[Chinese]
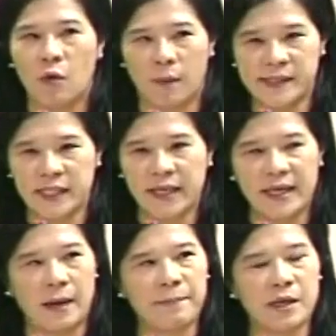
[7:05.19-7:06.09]
我们今
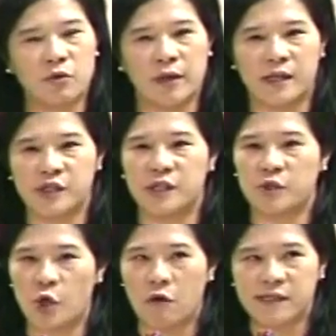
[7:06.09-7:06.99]
天要面对的是
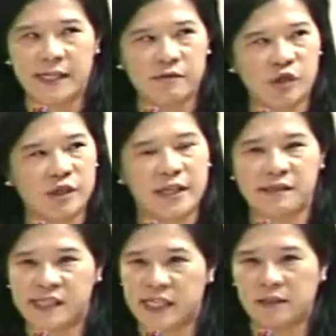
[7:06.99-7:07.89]
重新制定
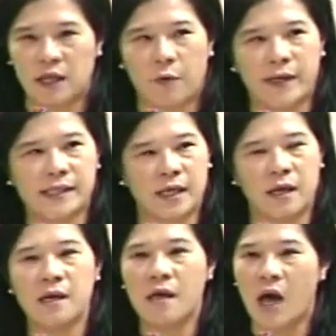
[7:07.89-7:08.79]
新的规则，